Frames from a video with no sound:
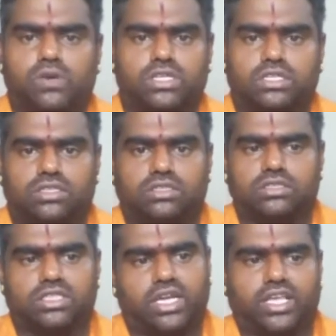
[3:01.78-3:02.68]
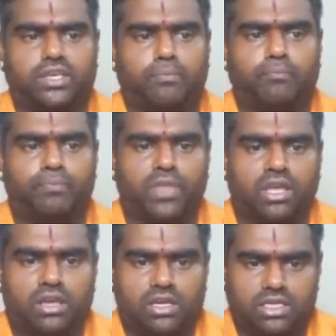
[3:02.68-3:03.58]
அவங்களுக்கு கிடைக்கும்
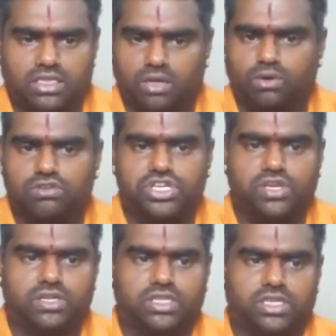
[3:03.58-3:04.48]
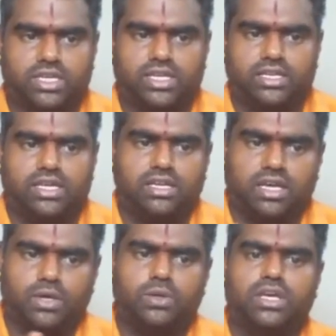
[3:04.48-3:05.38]
இதில் ஒரு விஷயம் இருக்குது என்னென்னா
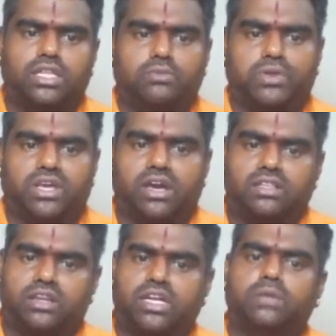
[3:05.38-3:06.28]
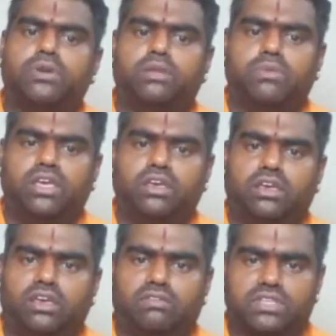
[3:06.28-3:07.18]
ராகுல் காந்தி பிரியங்கா காந்தி ரெண்டு பேருமே
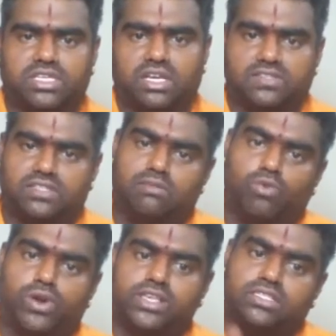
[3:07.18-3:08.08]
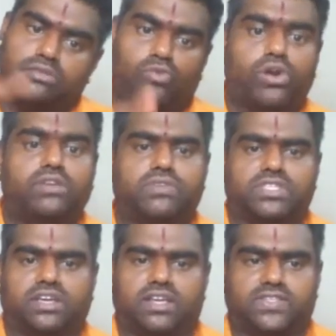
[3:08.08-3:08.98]
விருச்சிக ராசி தான் மோடியை தான் மோடியும்
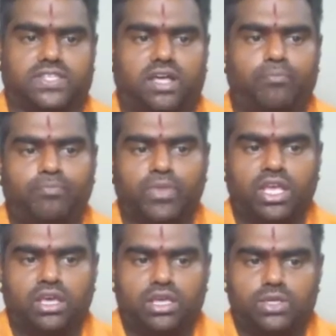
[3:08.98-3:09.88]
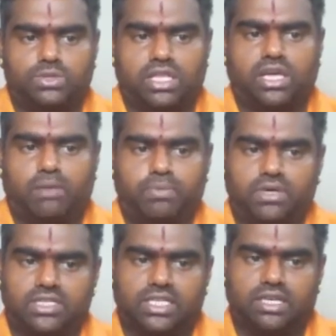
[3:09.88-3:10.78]
விருச்சிக ராசி தான் ஸோ அது
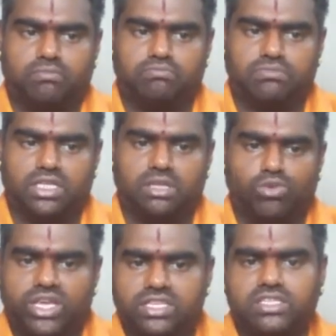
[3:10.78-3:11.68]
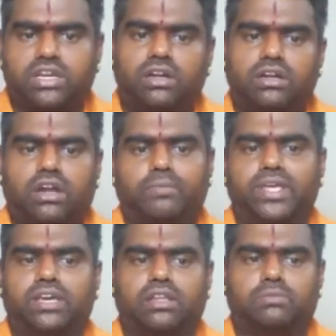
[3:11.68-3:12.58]
அப்போது அந்த அந்த முயற்சிகள்
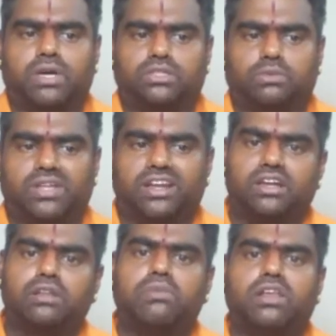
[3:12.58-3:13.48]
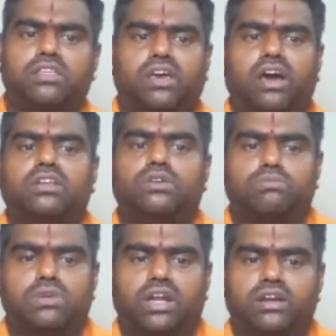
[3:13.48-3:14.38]
அப்படிங்கிறது பார்த்தோம்னா ரெண்டு பேரில் யாருக்கு
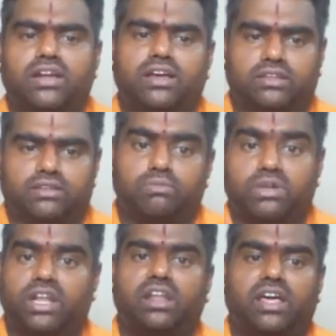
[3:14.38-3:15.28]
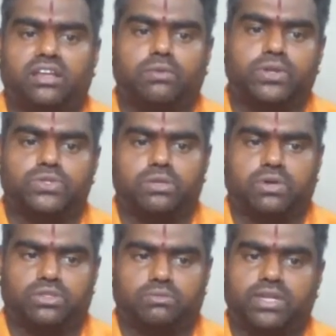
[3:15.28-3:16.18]
ரொம்ப நல்லா ரொம்ப நல்லா இருக்குது அப்படின்னு சொல்லி
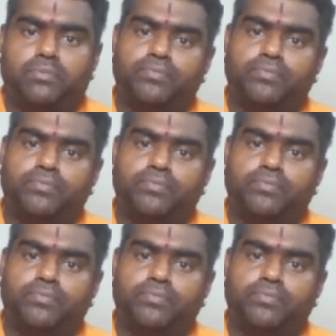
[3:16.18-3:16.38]
பார்த்தோம்னா